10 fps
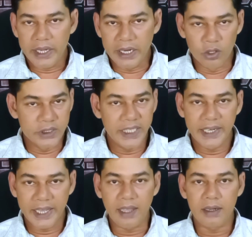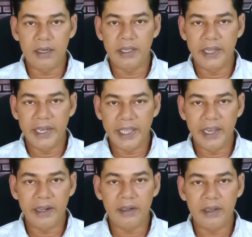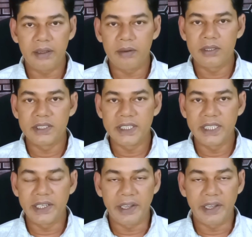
এটা হচ্ছে রেকার রেকার যে